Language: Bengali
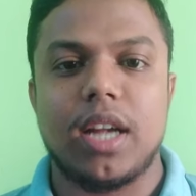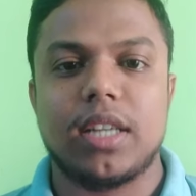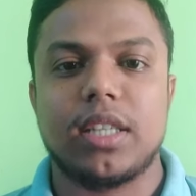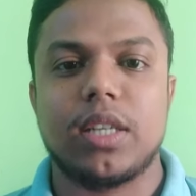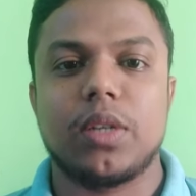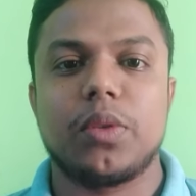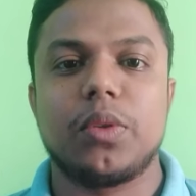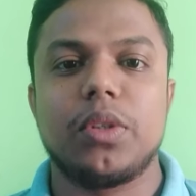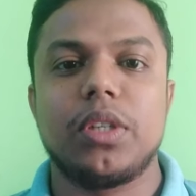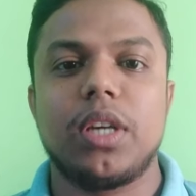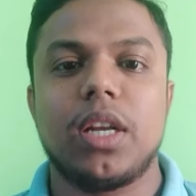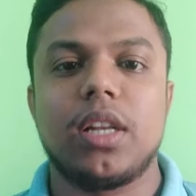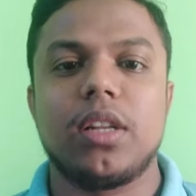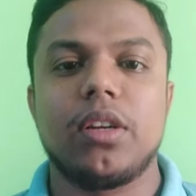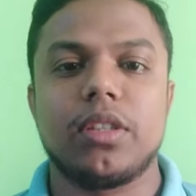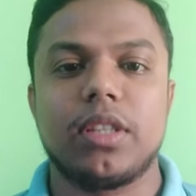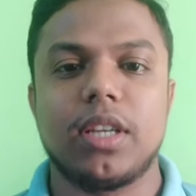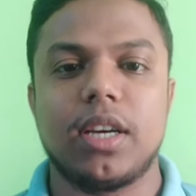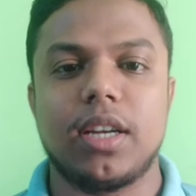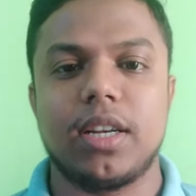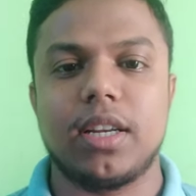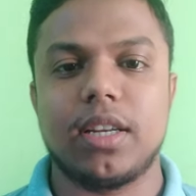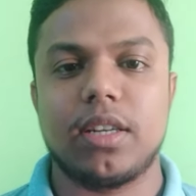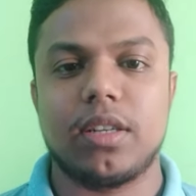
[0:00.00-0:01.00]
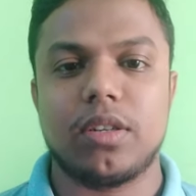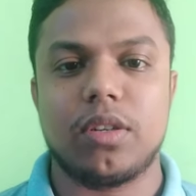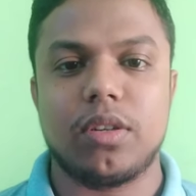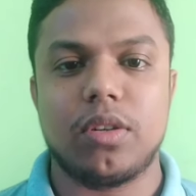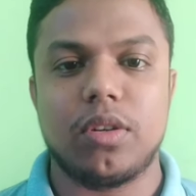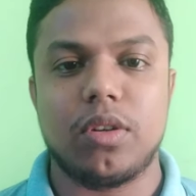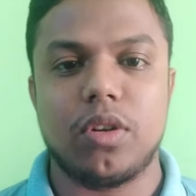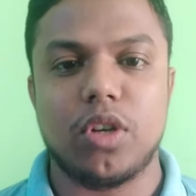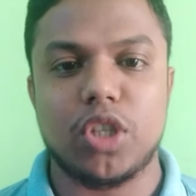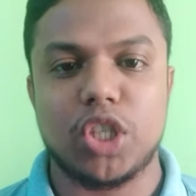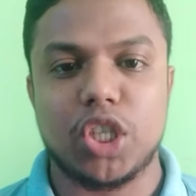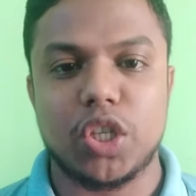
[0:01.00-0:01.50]
আশা করি আল্লাহ তালার
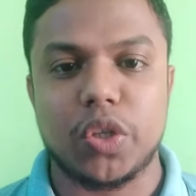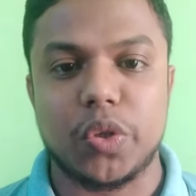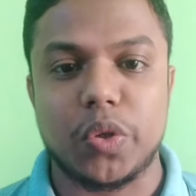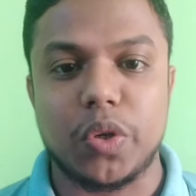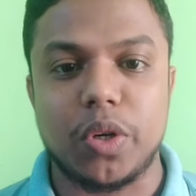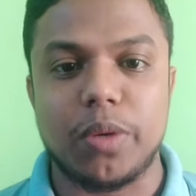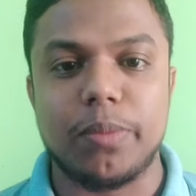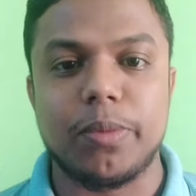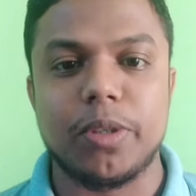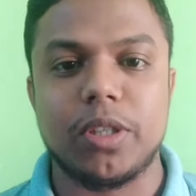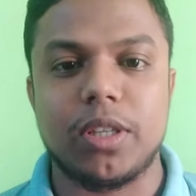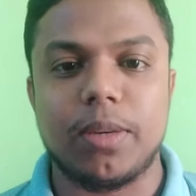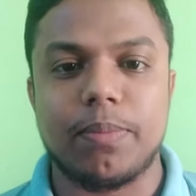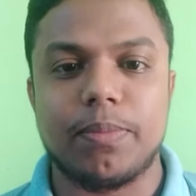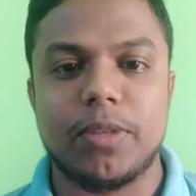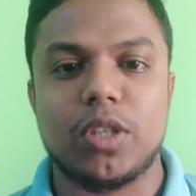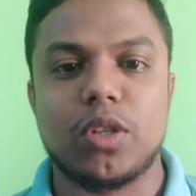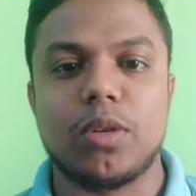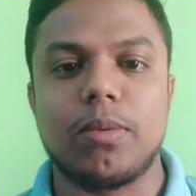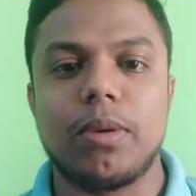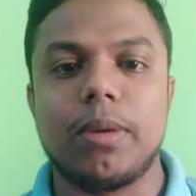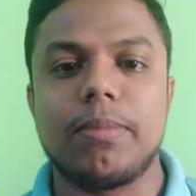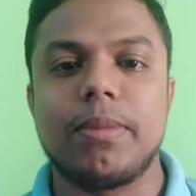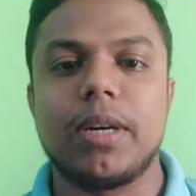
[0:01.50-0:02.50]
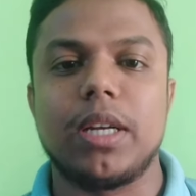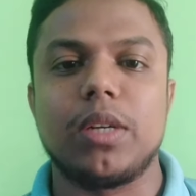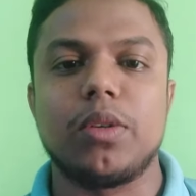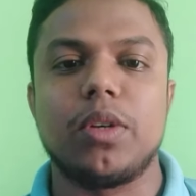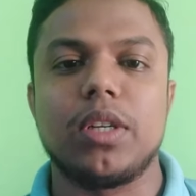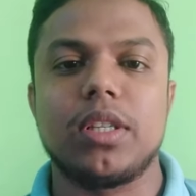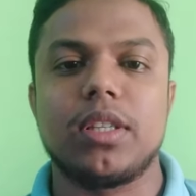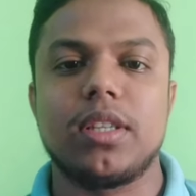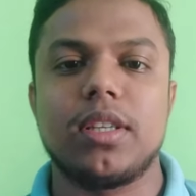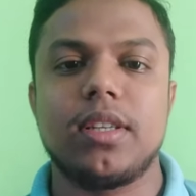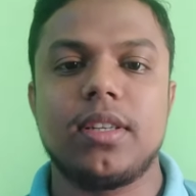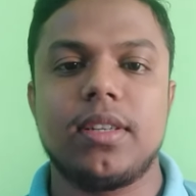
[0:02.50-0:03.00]
অশেষ রহমতে আপনারা সবাই ভালো
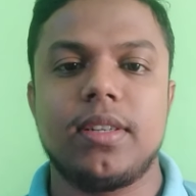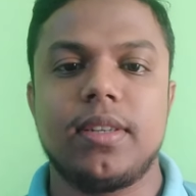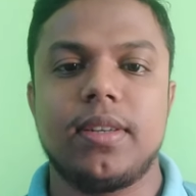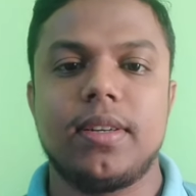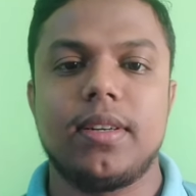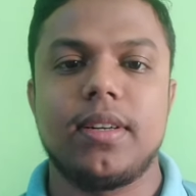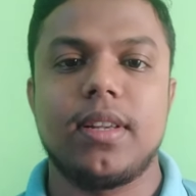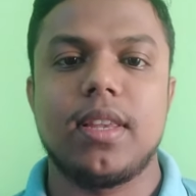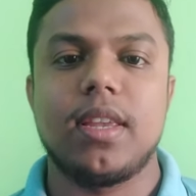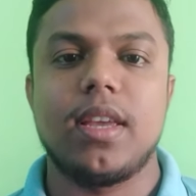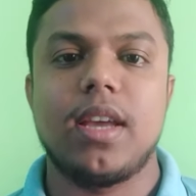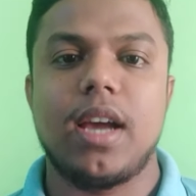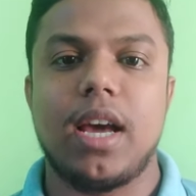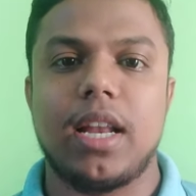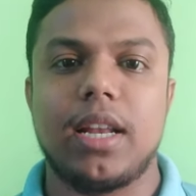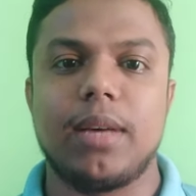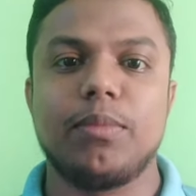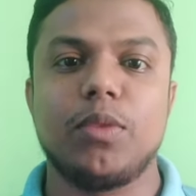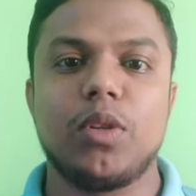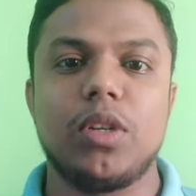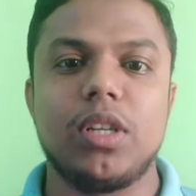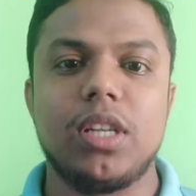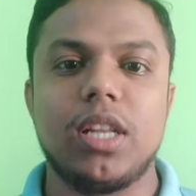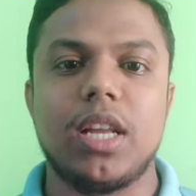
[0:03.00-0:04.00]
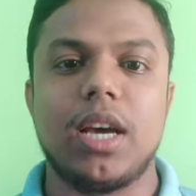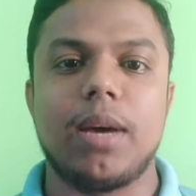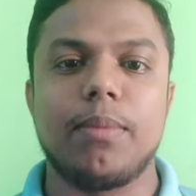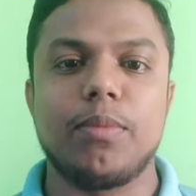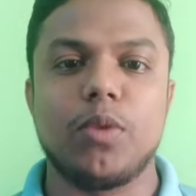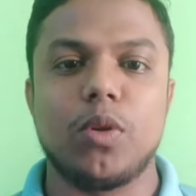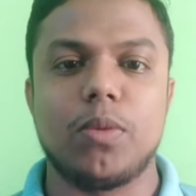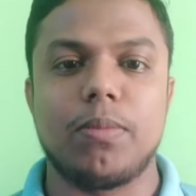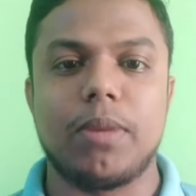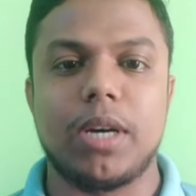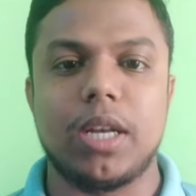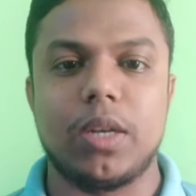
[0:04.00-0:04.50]
আছেন আলহামদুলিল্লাহ
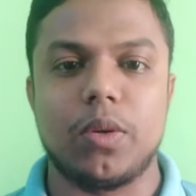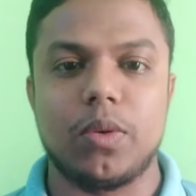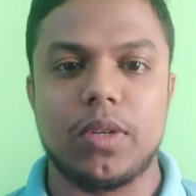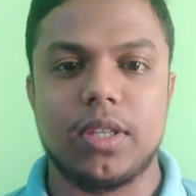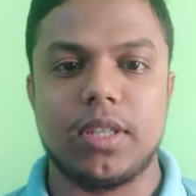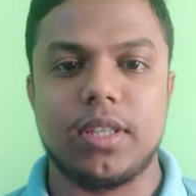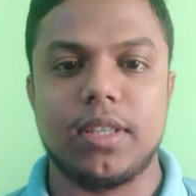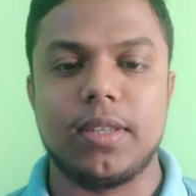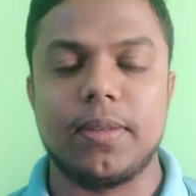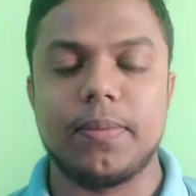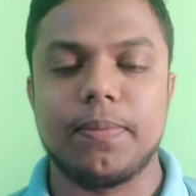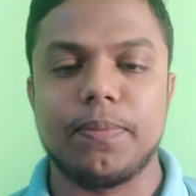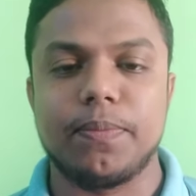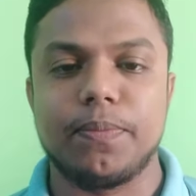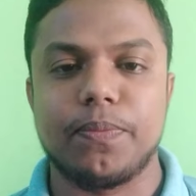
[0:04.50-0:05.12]
আমিও ভালো আছি